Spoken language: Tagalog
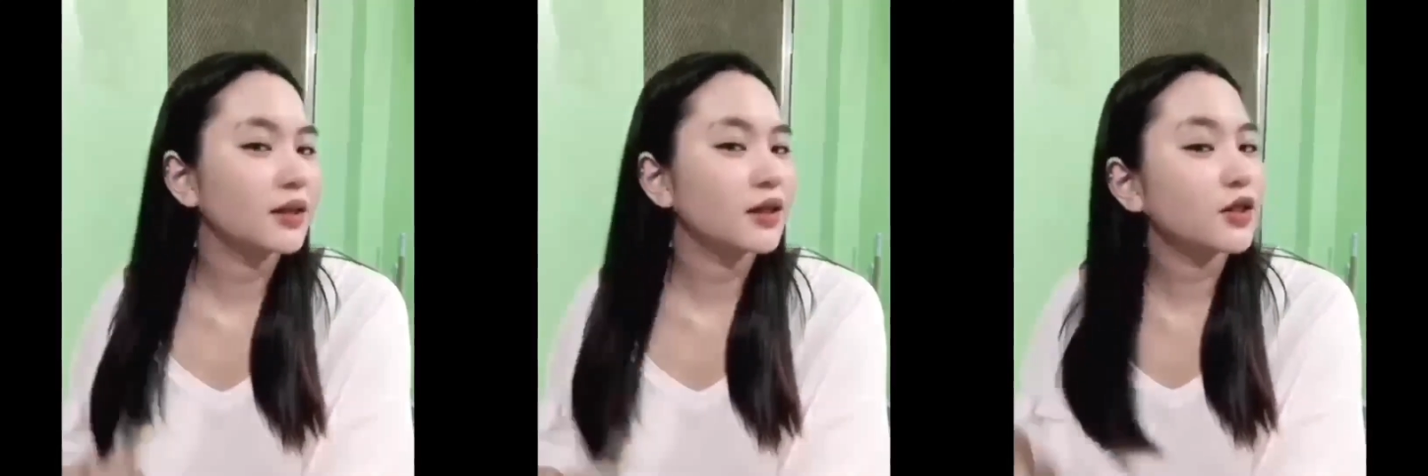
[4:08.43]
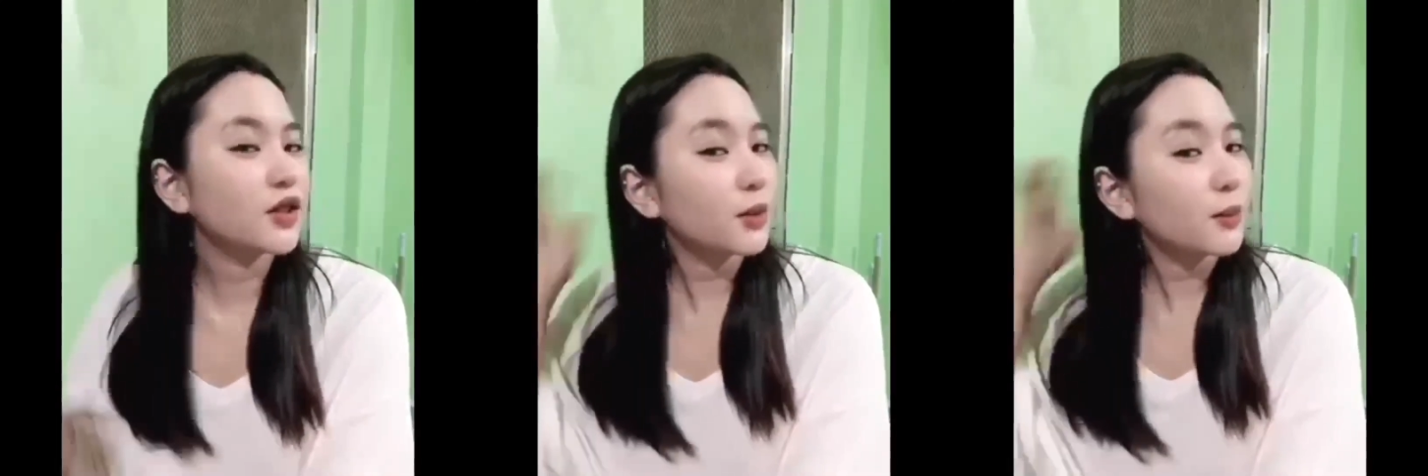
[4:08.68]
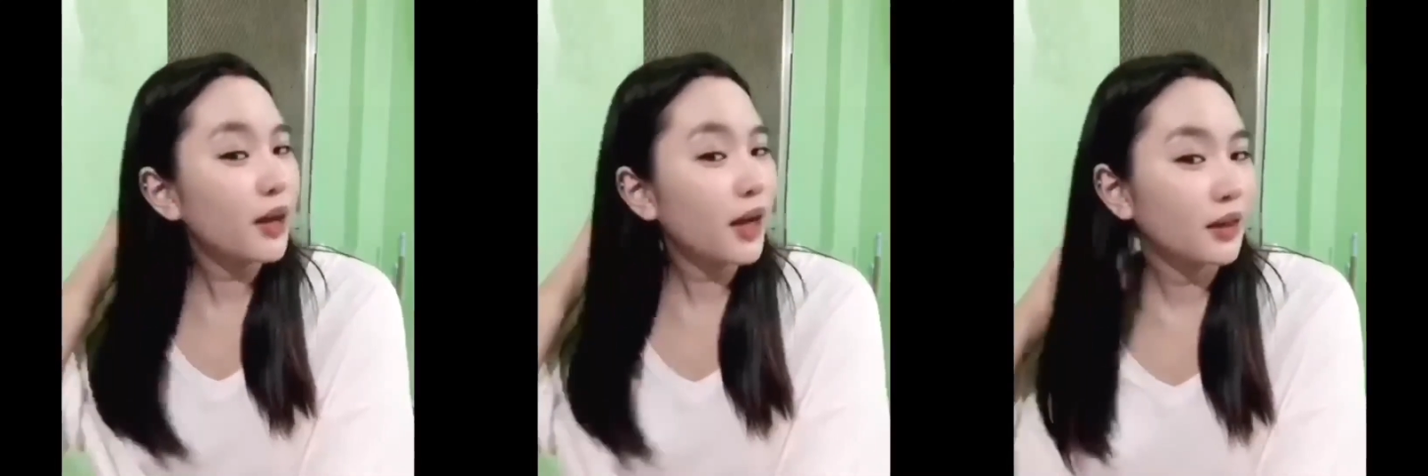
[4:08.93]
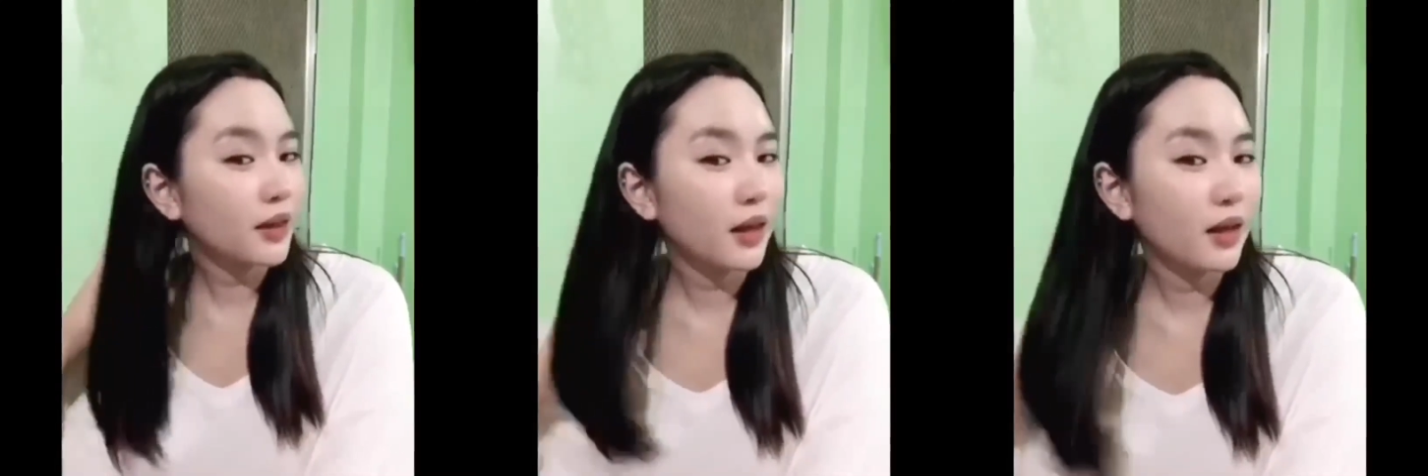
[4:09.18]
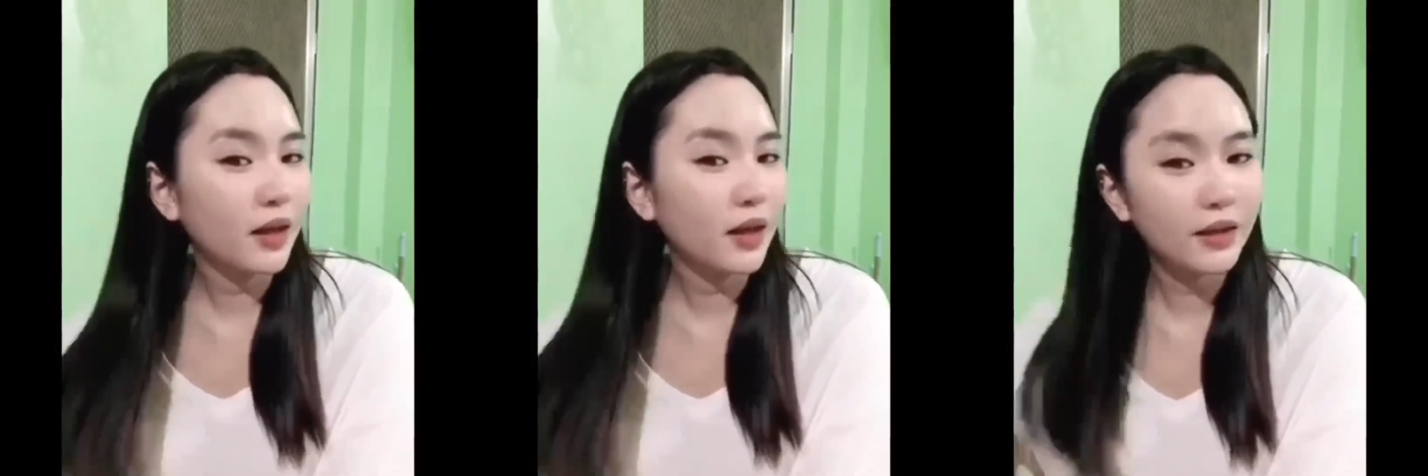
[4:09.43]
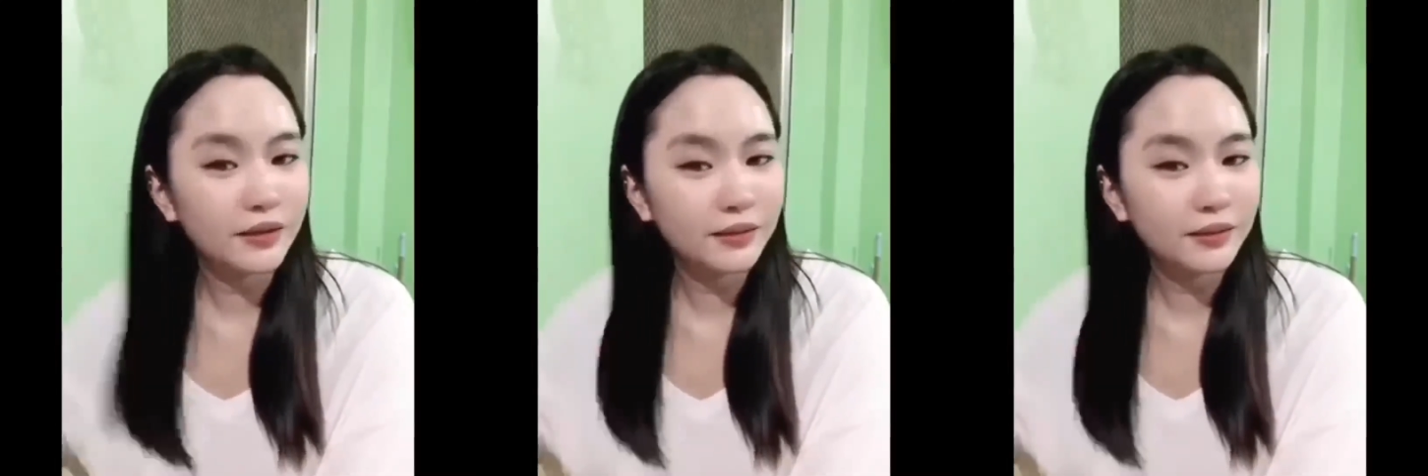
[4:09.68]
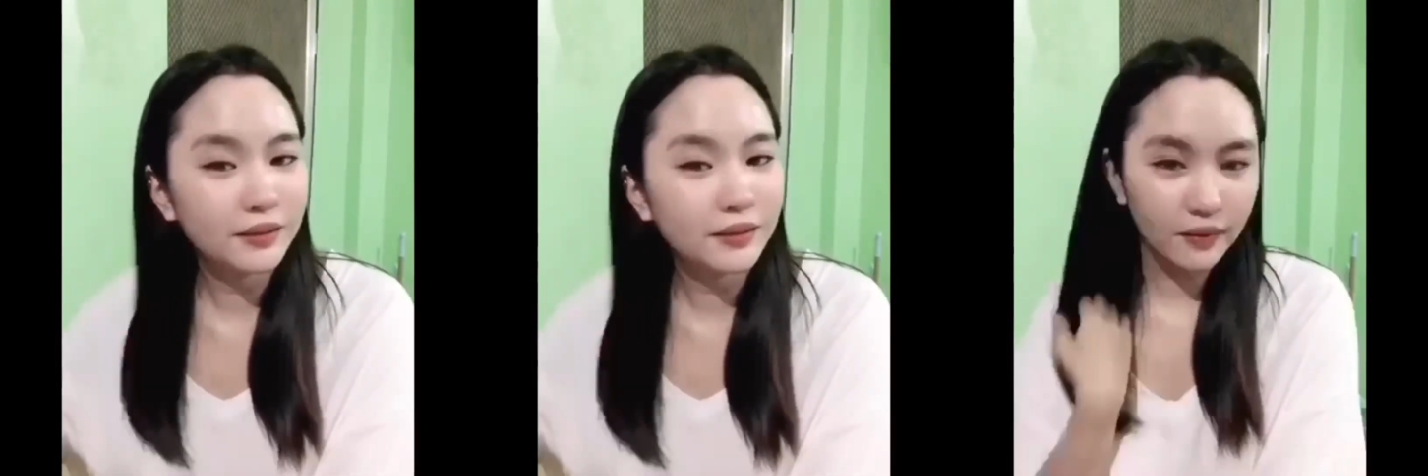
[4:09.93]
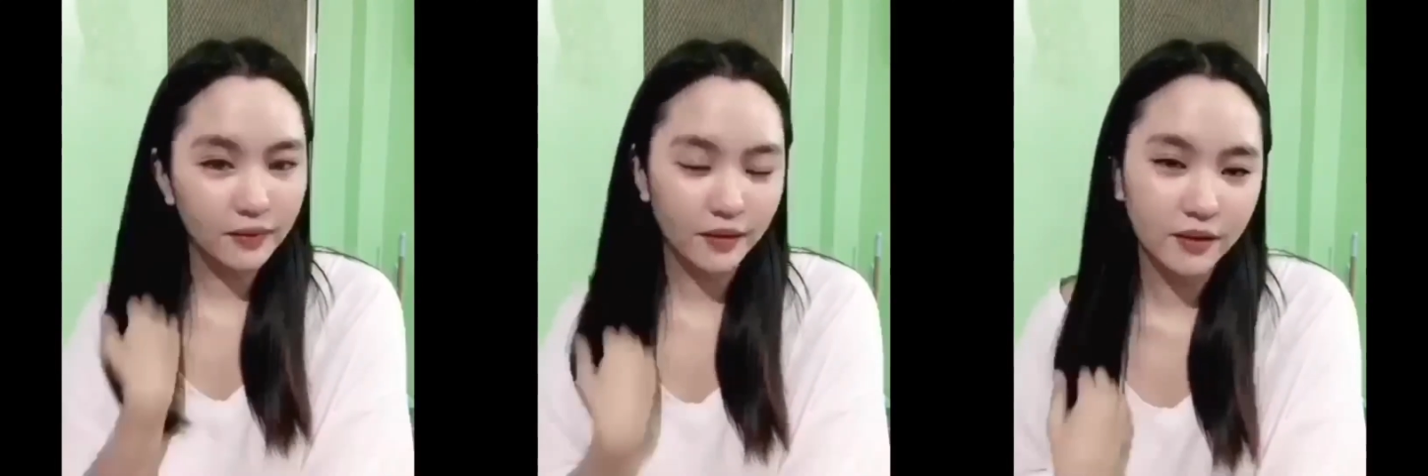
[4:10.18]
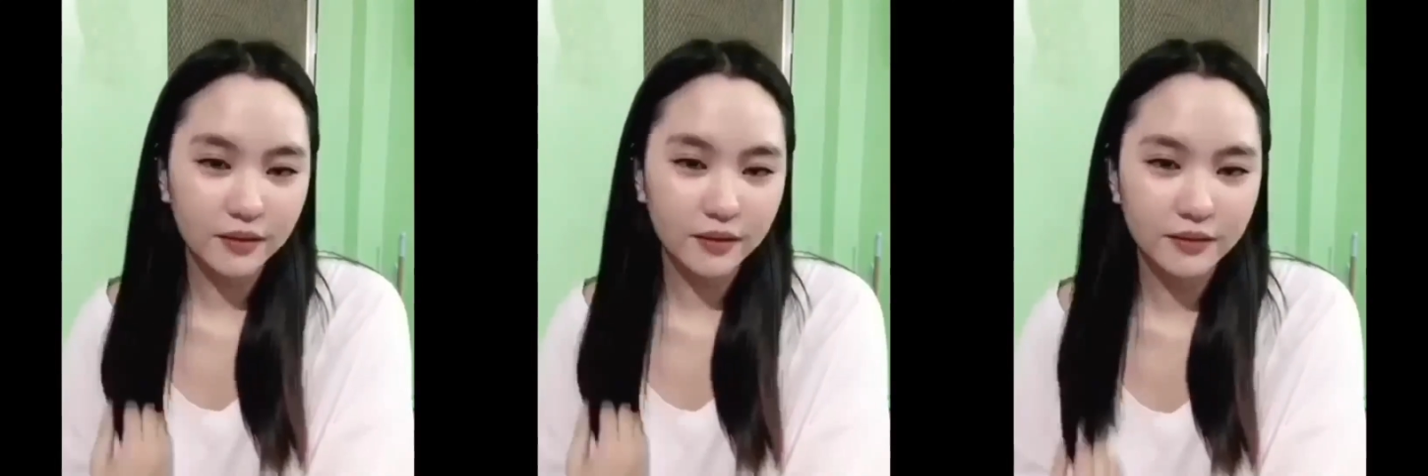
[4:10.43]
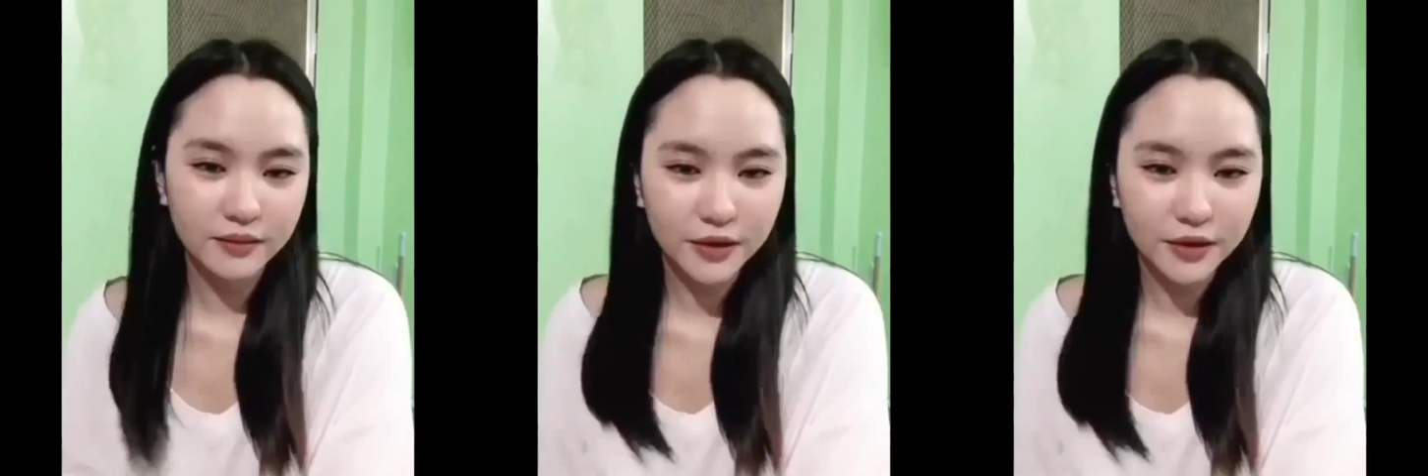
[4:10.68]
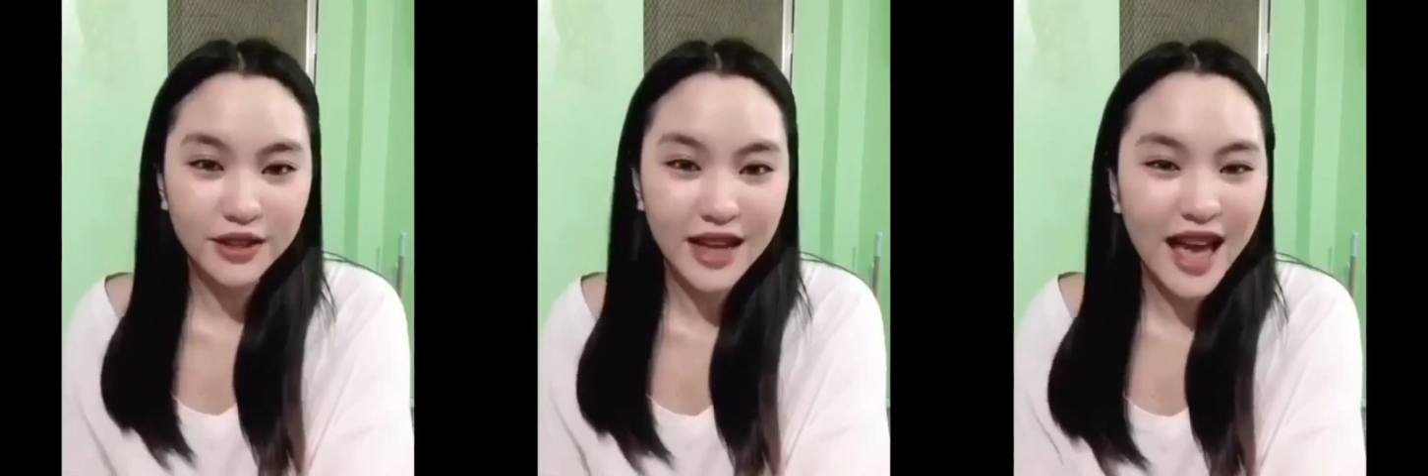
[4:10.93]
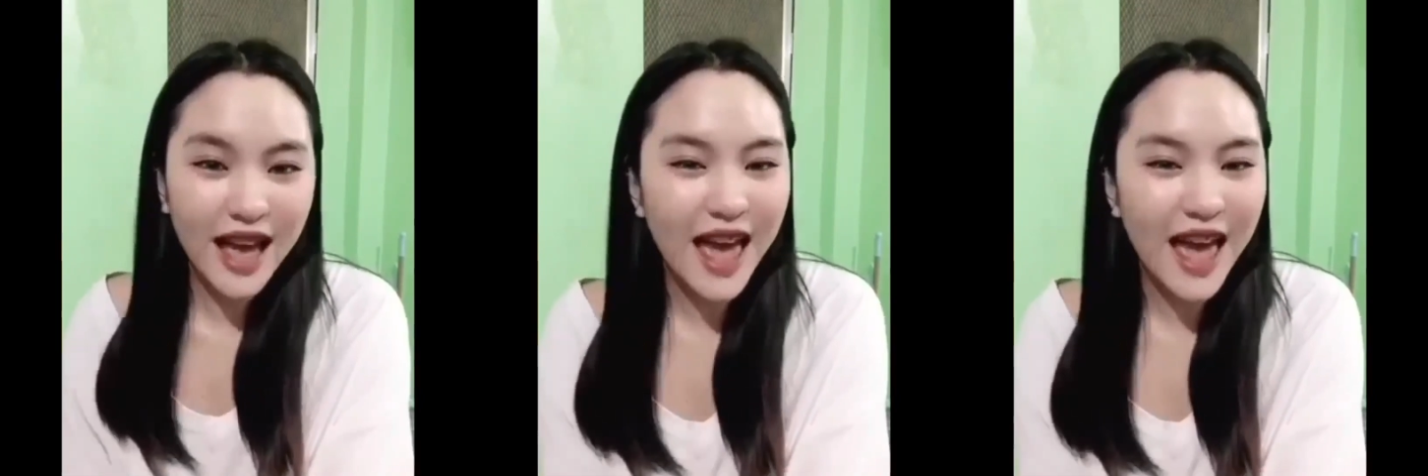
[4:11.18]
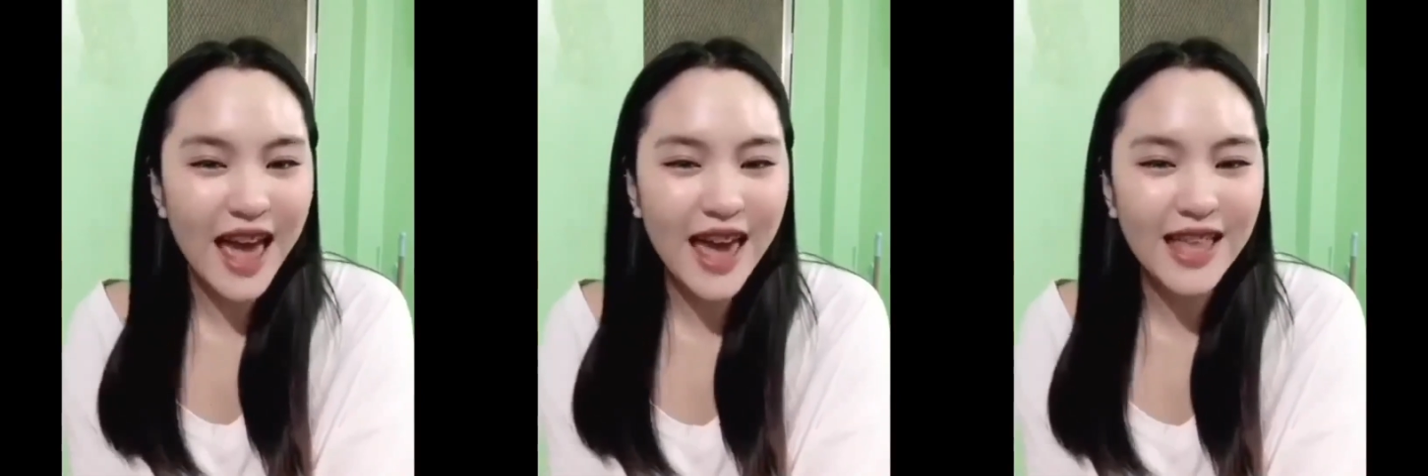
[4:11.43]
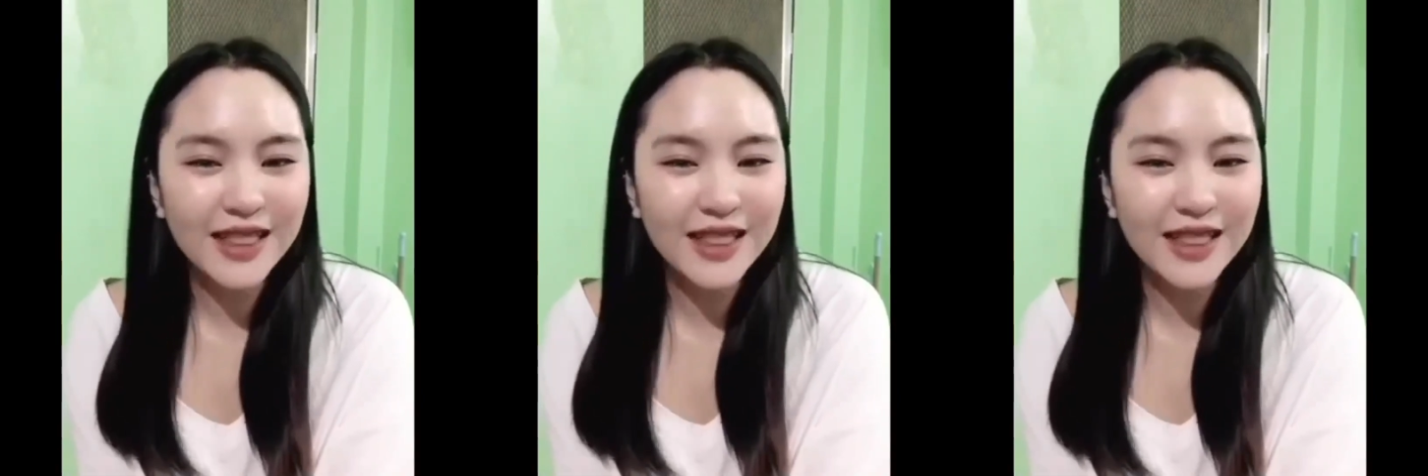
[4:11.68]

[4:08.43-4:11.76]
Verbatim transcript: Deserve natin yan. Good night!